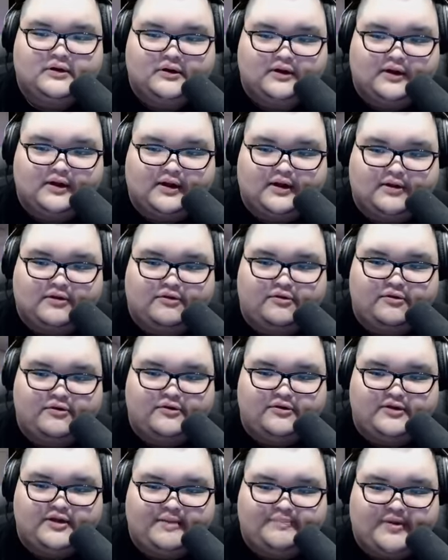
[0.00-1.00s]
なんかこう
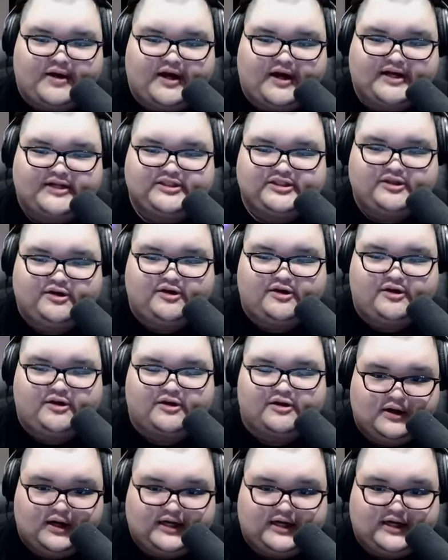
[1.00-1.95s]
いうやっぱ端の